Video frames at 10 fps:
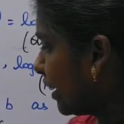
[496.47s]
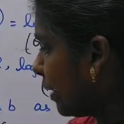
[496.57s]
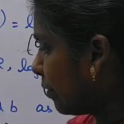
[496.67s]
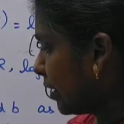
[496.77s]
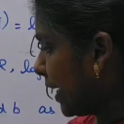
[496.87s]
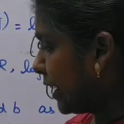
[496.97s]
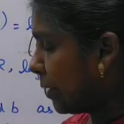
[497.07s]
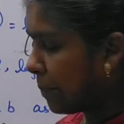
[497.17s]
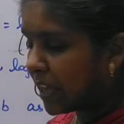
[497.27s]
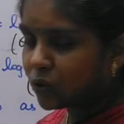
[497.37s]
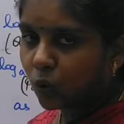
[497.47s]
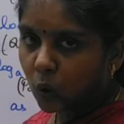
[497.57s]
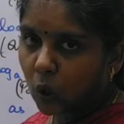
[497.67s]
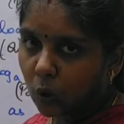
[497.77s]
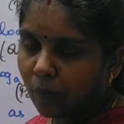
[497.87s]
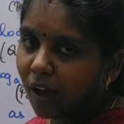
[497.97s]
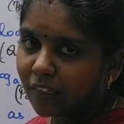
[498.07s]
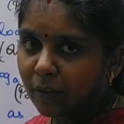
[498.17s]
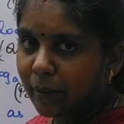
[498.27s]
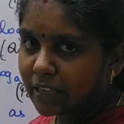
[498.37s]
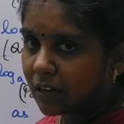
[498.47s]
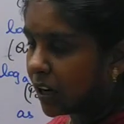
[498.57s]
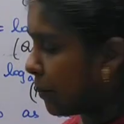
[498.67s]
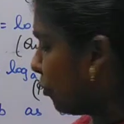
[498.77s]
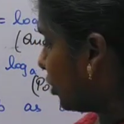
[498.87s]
இங்கே இங்கே என்ன பேஸ் கொண்டு வரணுமோ அந்த பேஸில் இங்கே